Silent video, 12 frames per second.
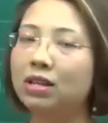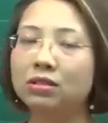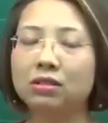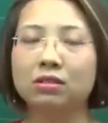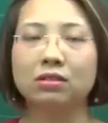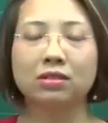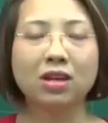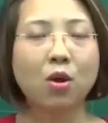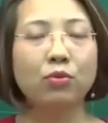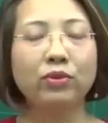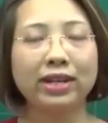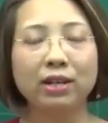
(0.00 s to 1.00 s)
bao giờ
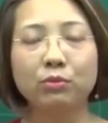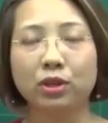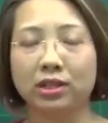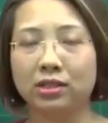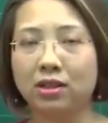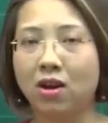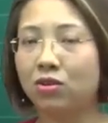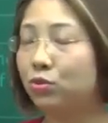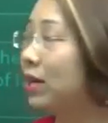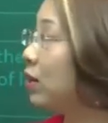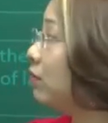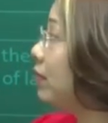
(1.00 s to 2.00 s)
sau reading một cái gì đó
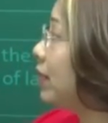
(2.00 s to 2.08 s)
chúng ta cũng